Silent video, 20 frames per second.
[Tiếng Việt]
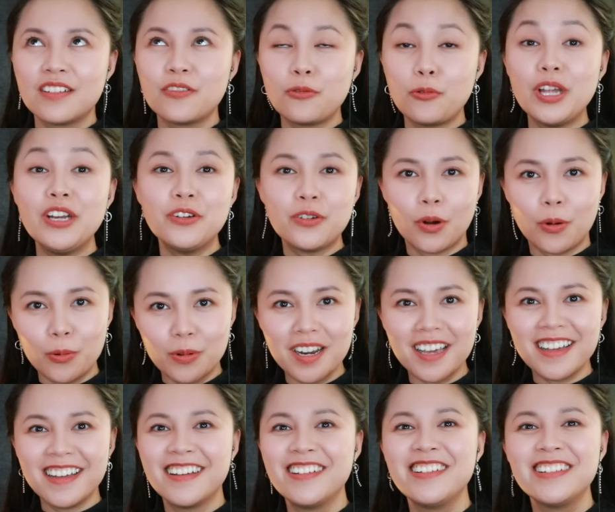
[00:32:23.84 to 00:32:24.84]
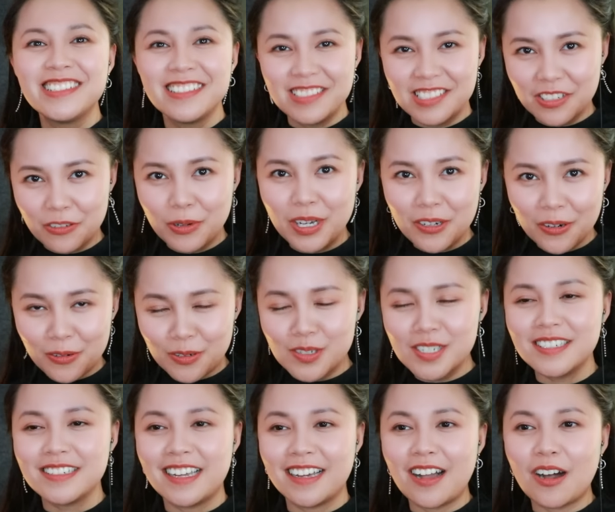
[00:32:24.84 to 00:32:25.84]
quyến rũ đó sự quyến rũ của
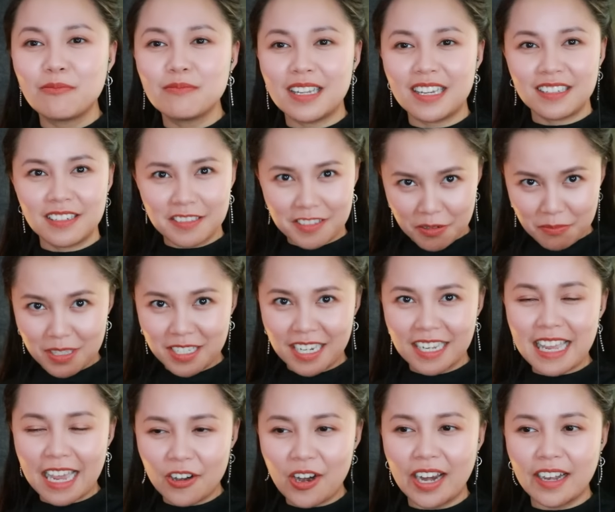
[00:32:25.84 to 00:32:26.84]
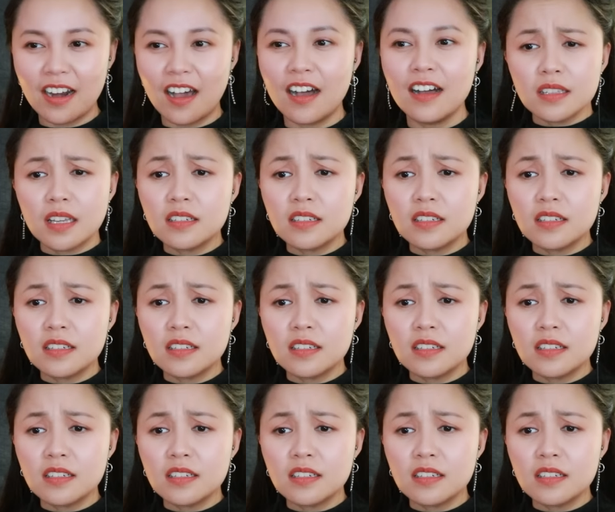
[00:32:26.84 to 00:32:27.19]
người đàn ông lại ở trong những cái giai đoạn đó